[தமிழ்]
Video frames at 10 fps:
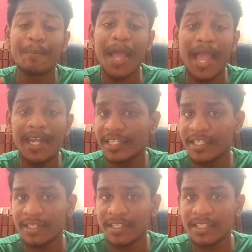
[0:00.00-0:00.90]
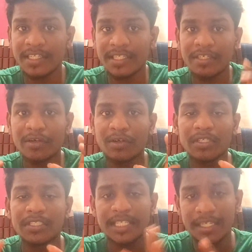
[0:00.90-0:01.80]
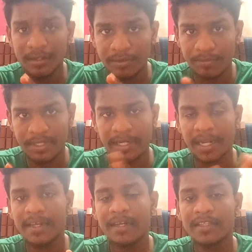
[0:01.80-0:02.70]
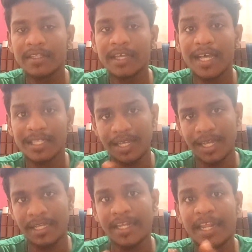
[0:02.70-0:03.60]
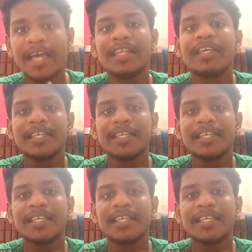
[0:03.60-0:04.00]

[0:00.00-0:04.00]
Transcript: பேட்ரி வந்து சீக்கிரம் ட்ரைன் ஆகிடுது அதுக்காக நான்